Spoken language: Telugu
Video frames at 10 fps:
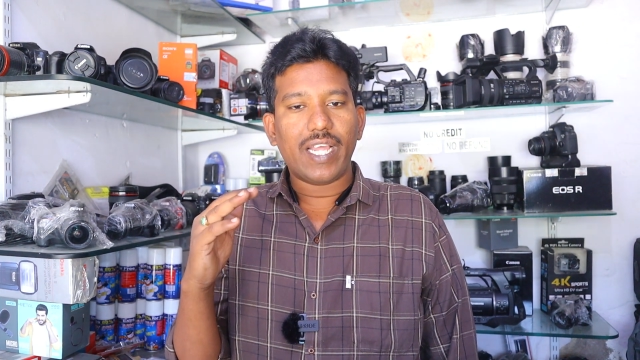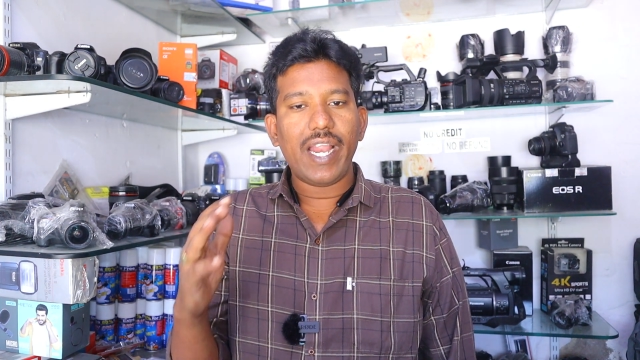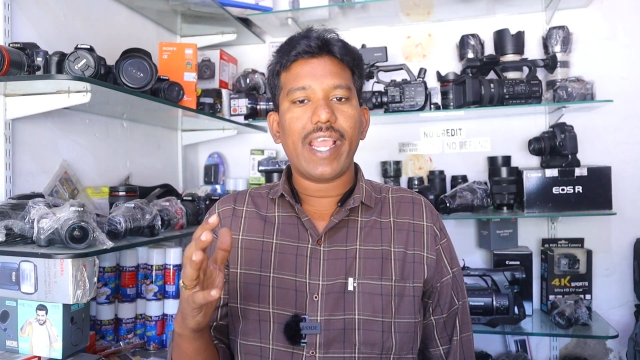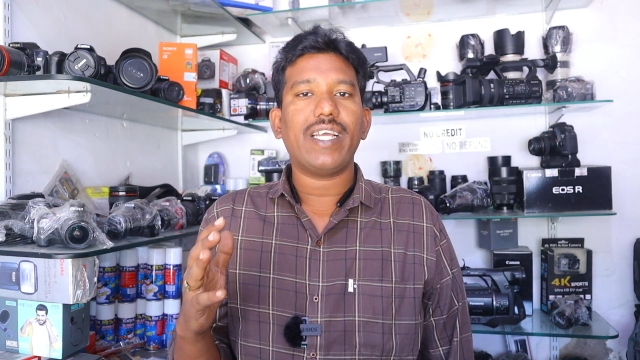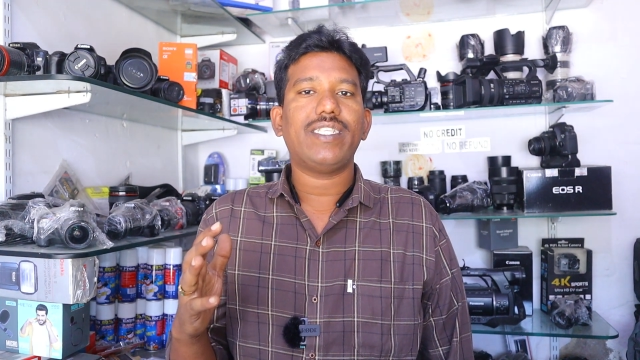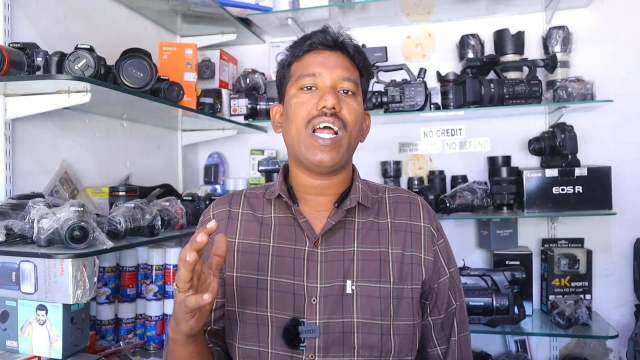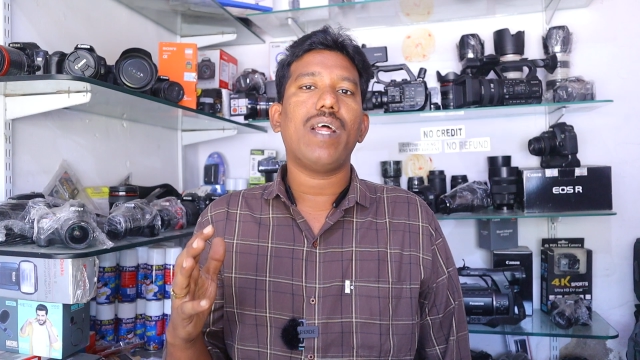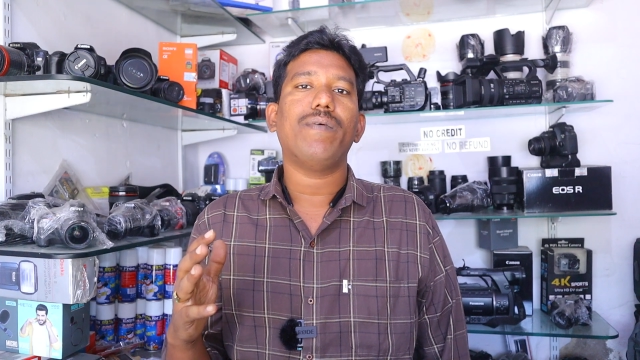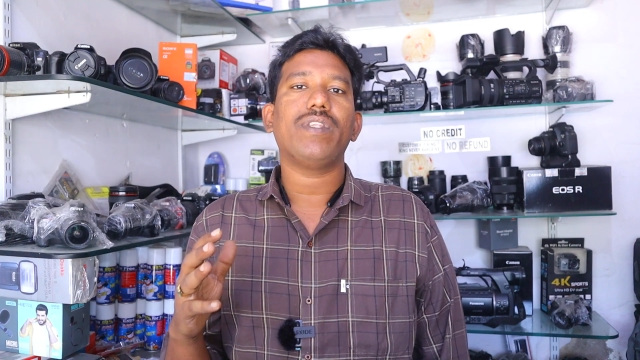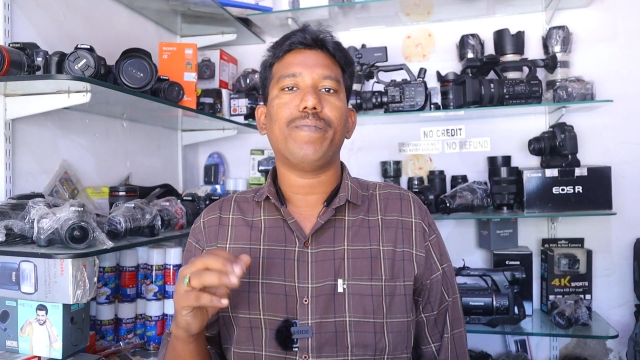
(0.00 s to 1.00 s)
తెలియక
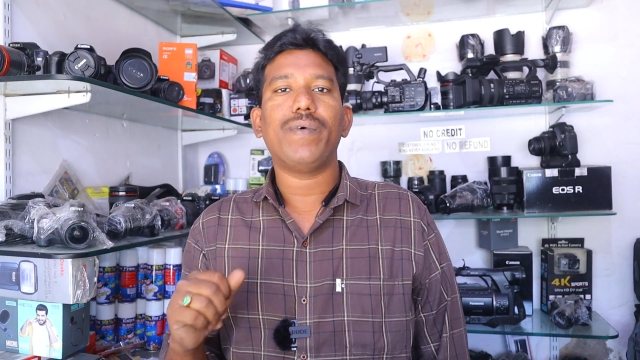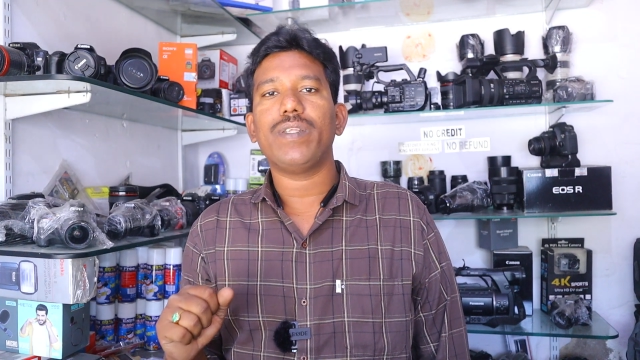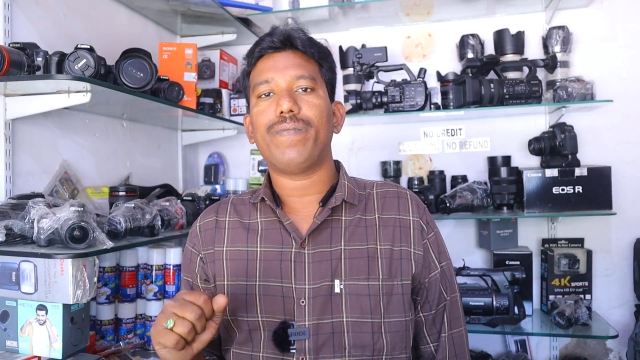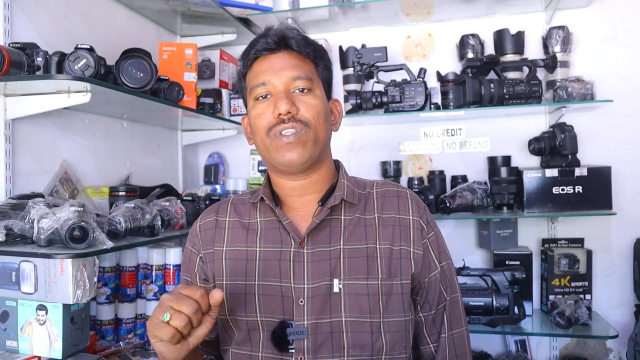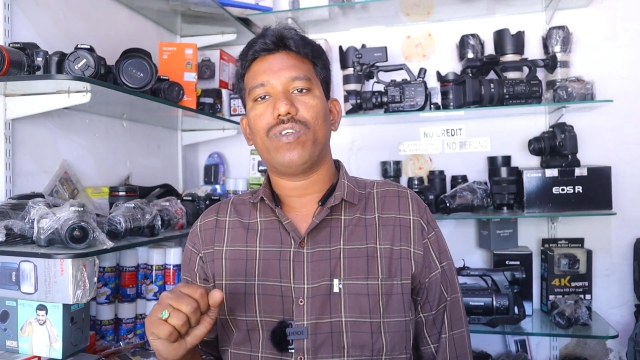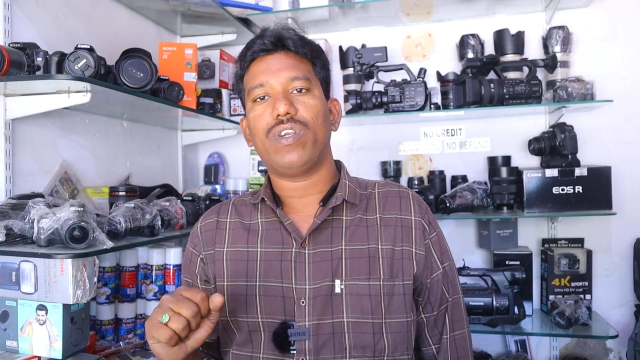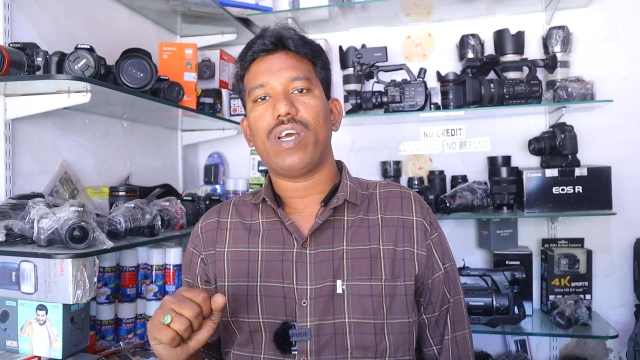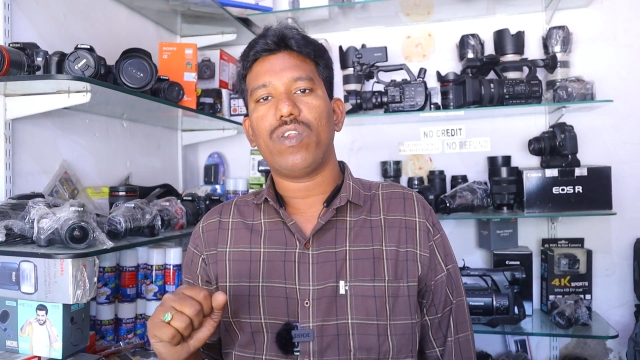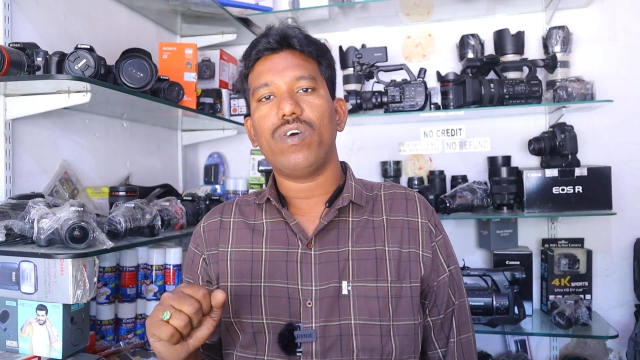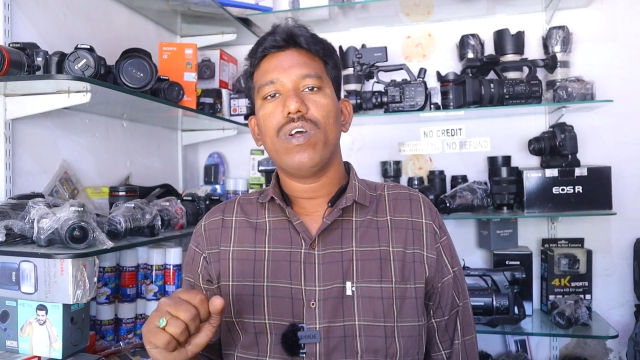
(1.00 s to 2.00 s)
చాలామంది ఇబ్బంది
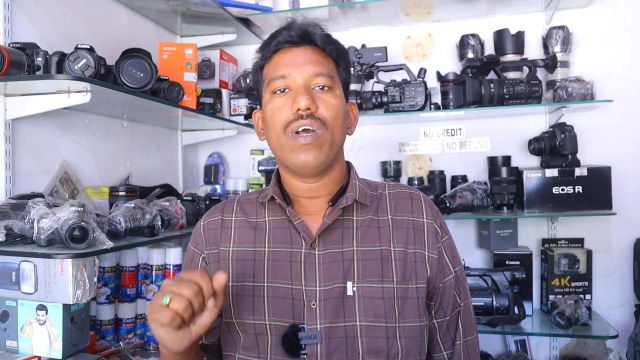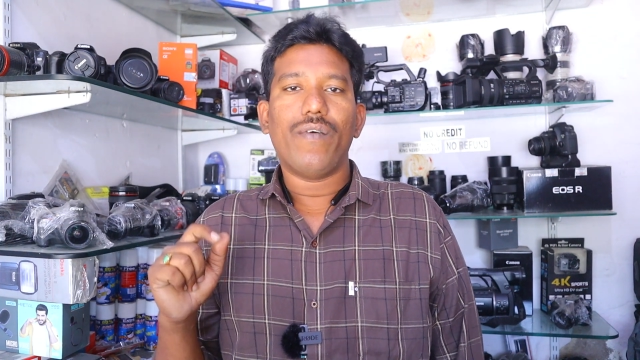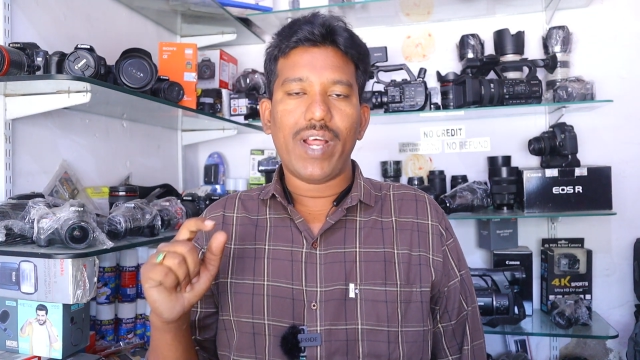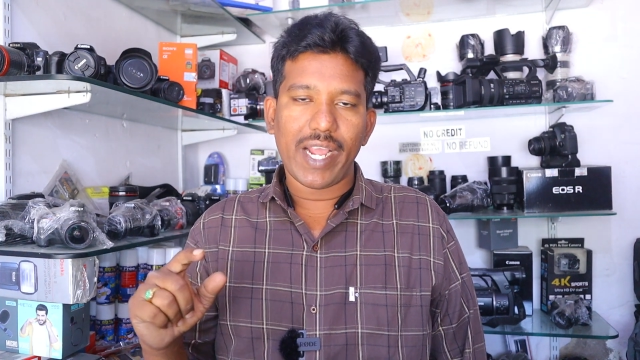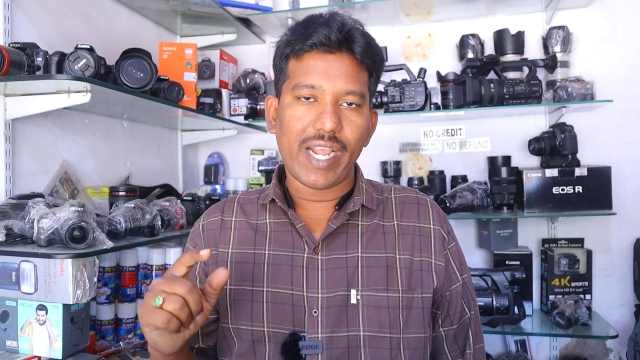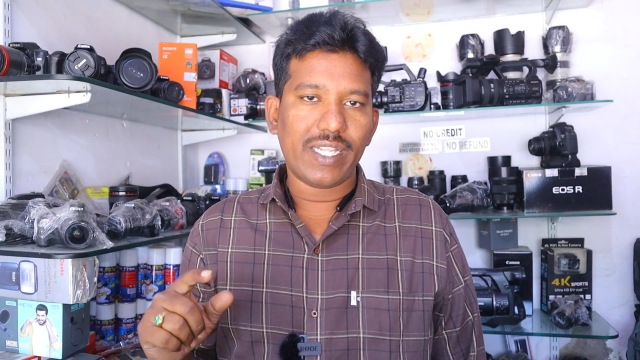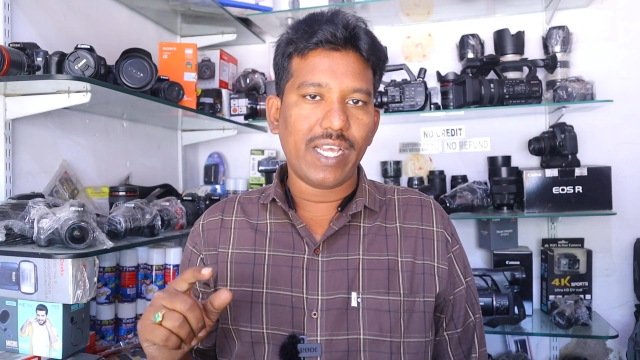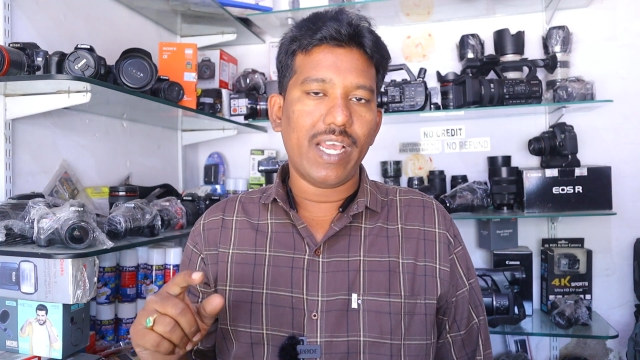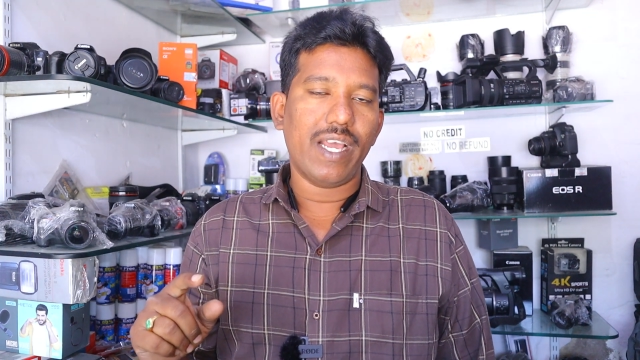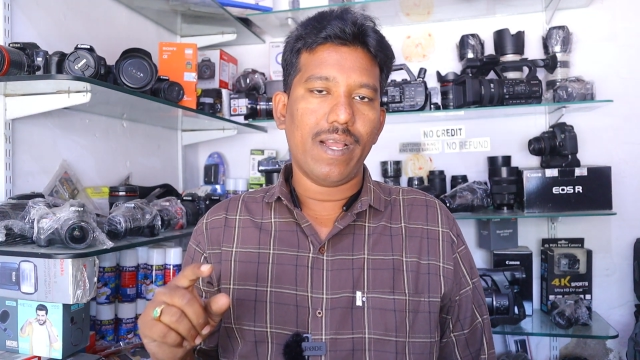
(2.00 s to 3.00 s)
పడుతుంటారు వాళ్ళకైతే